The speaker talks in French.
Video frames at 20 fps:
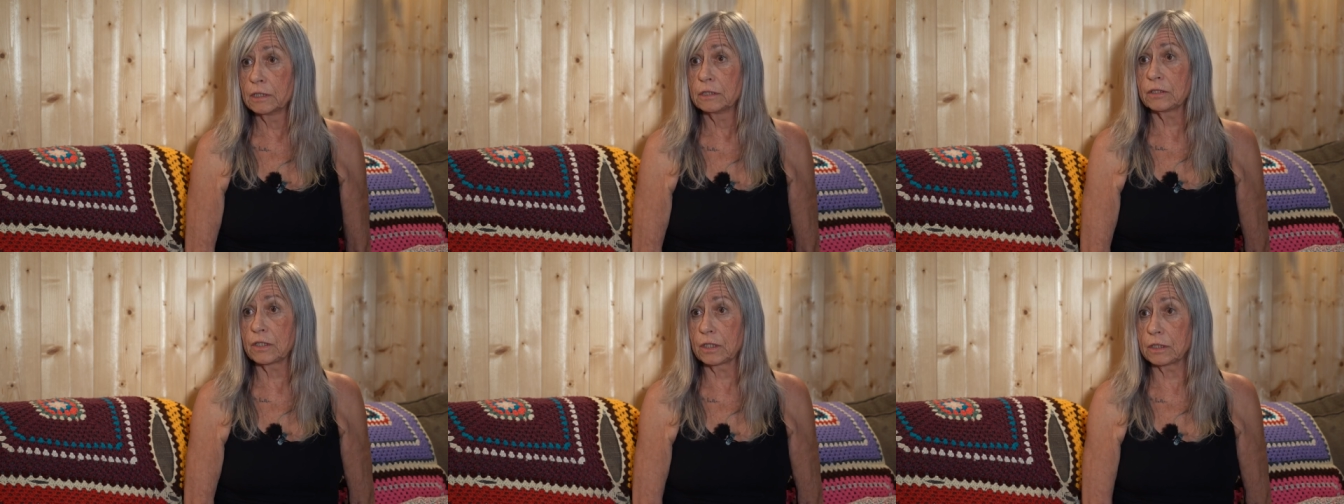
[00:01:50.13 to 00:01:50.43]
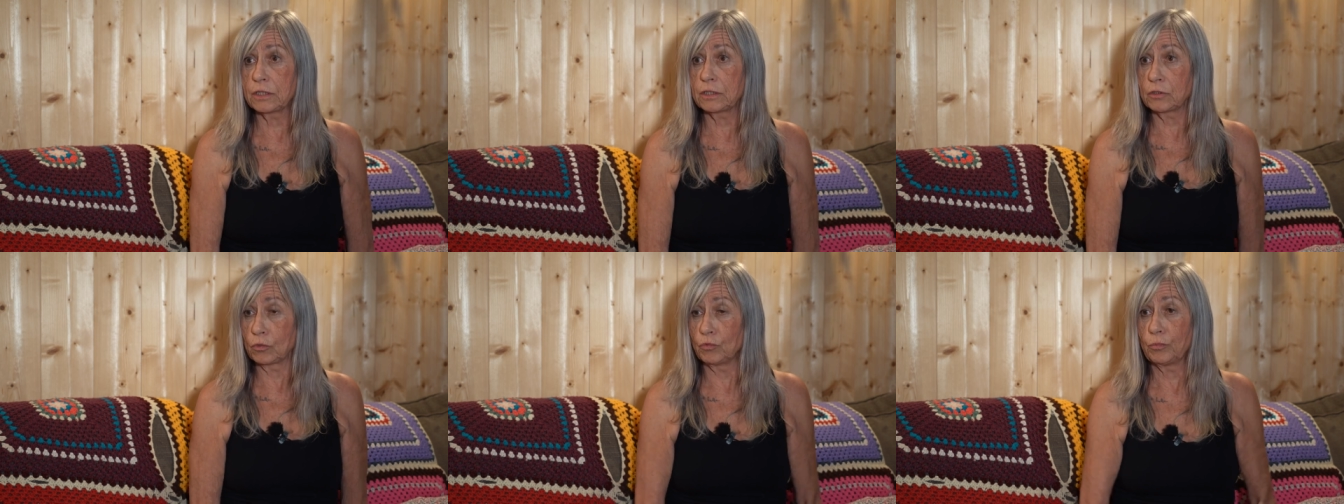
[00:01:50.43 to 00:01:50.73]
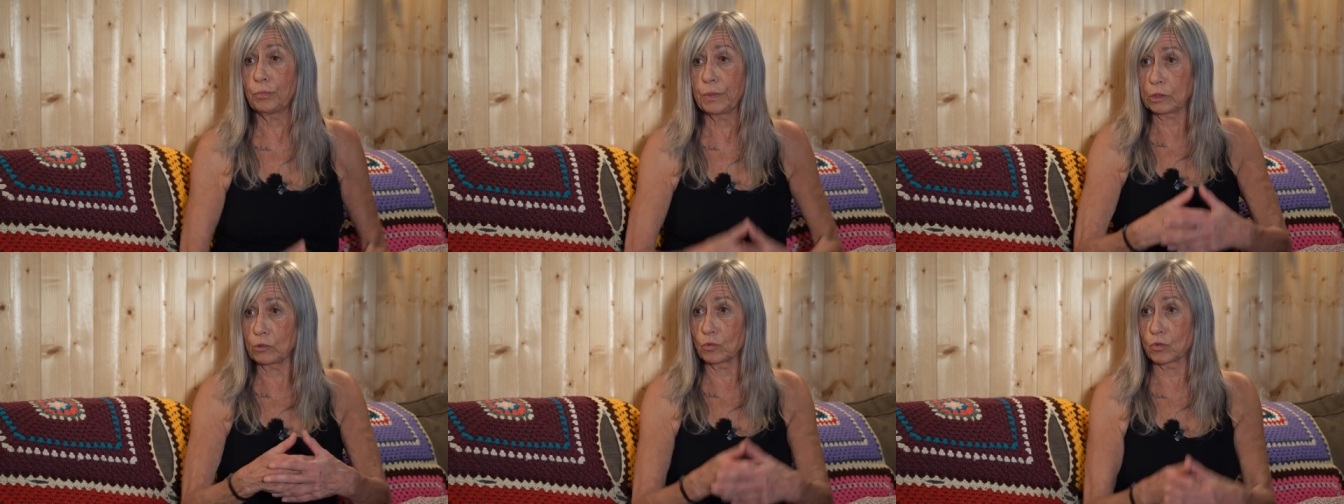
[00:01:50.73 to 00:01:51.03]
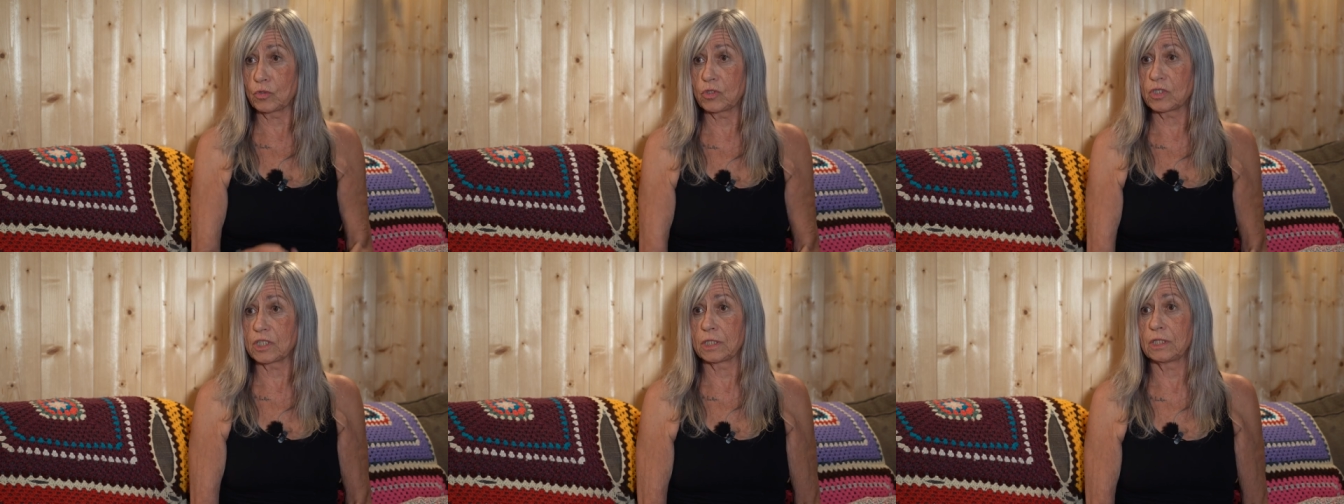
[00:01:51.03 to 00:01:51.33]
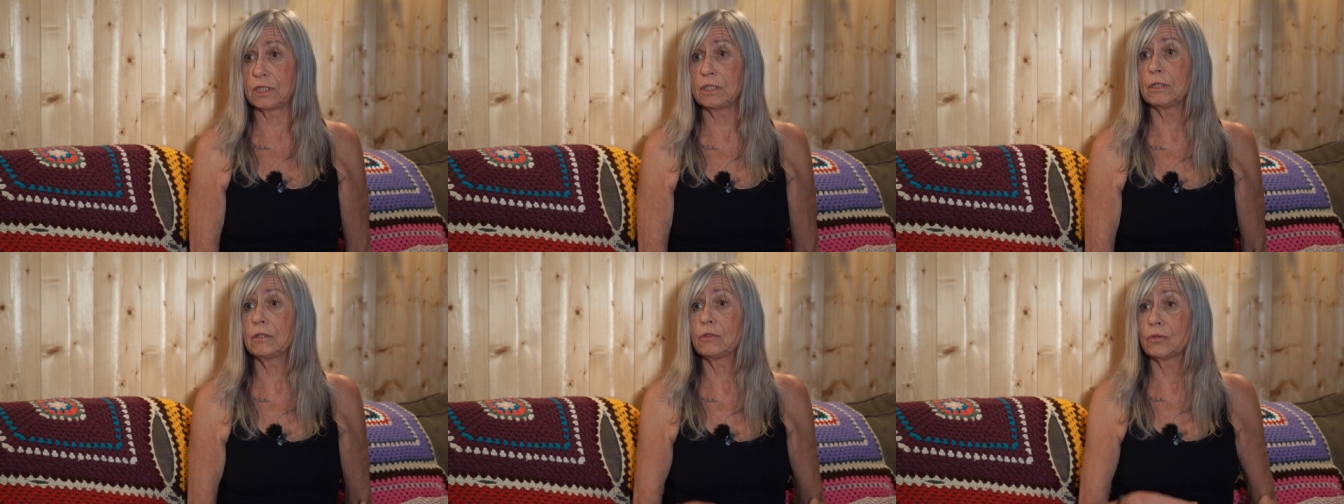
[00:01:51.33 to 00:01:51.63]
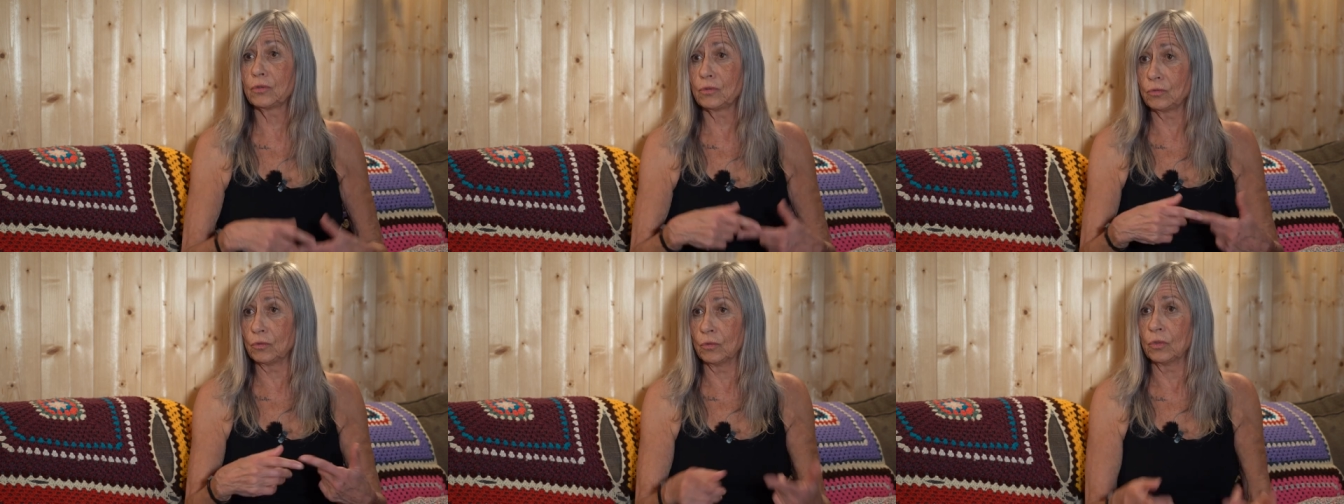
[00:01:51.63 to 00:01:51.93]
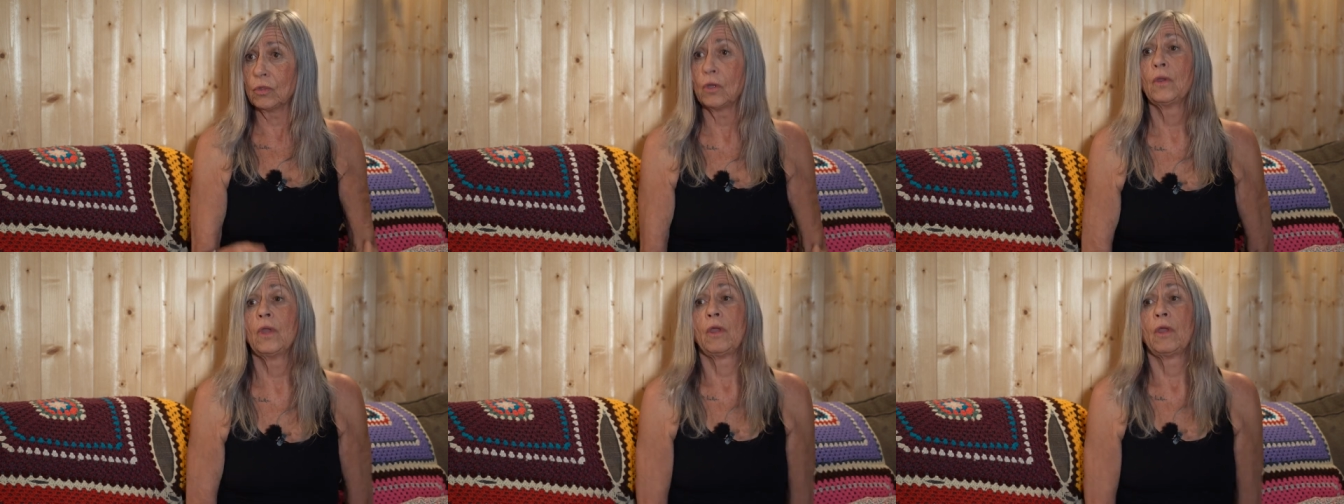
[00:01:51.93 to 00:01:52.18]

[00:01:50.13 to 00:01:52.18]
c'est-à-dire ne pas grossir, euh,